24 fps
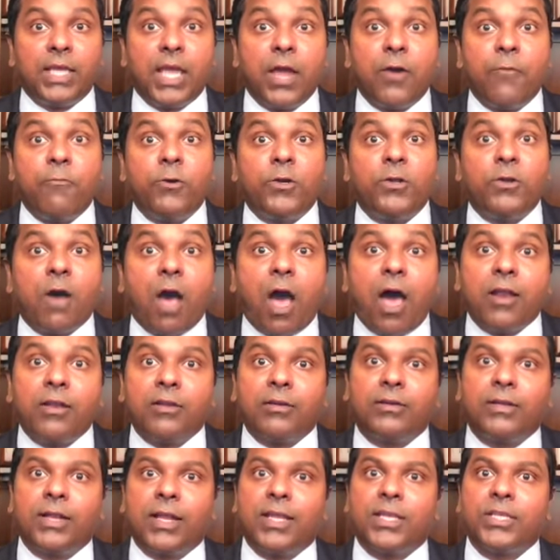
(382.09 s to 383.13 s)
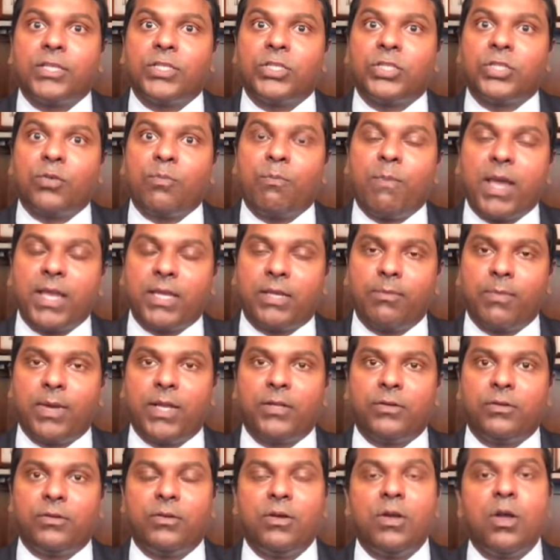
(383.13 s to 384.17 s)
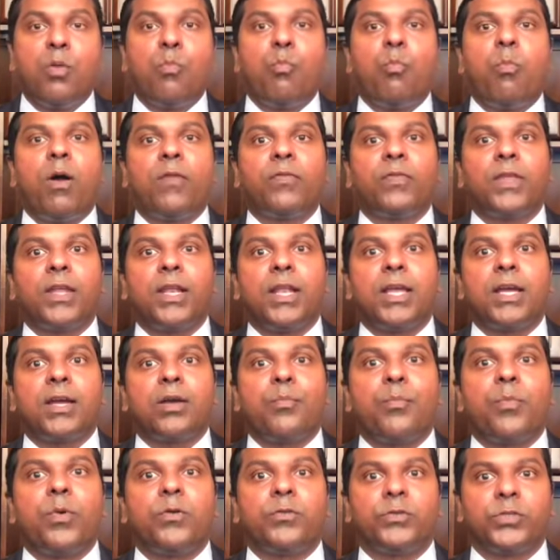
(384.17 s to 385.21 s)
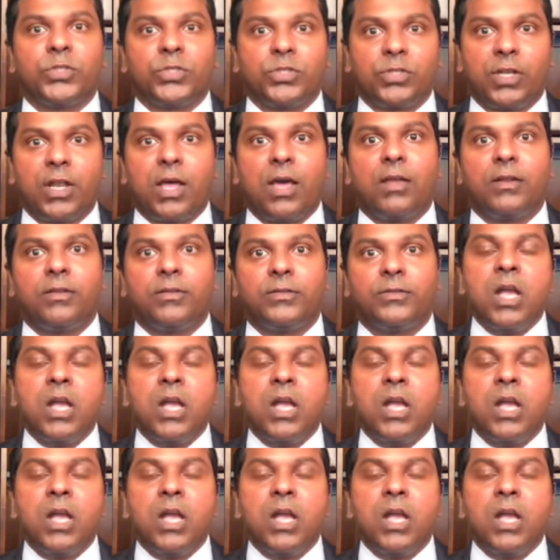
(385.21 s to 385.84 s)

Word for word: దేవుడు అనుగ్రహించు మహిమను పొందలేకపోతున్నారు